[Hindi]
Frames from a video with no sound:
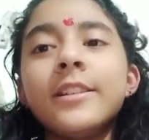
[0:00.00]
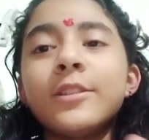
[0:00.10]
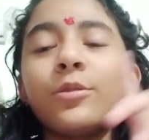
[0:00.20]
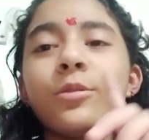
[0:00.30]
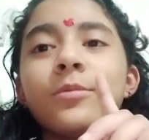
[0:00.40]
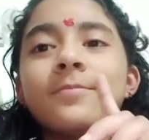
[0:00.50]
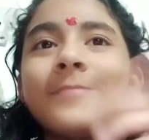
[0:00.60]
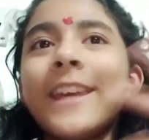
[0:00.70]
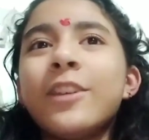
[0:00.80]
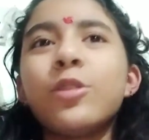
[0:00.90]
तो
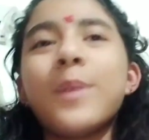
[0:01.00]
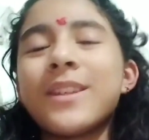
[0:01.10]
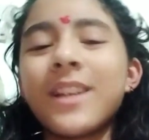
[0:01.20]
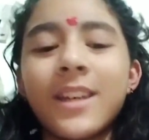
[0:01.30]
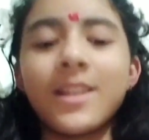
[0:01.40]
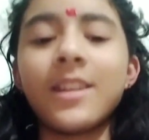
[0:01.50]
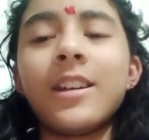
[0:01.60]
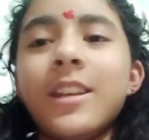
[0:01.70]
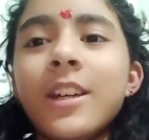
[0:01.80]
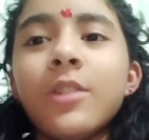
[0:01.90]
एक दो पेज का ये ज़्यादा
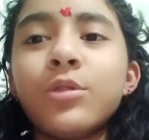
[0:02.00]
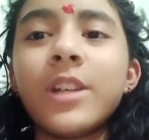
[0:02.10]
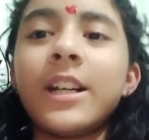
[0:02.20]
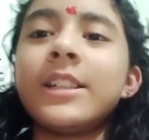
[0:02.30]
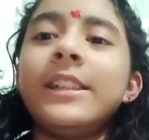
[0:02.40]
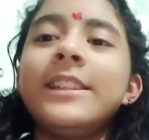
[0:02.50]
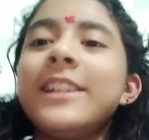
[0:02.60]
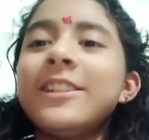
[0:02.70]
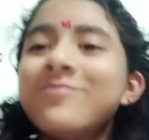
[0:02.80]
नहीं है हो जाएगा जल्दी से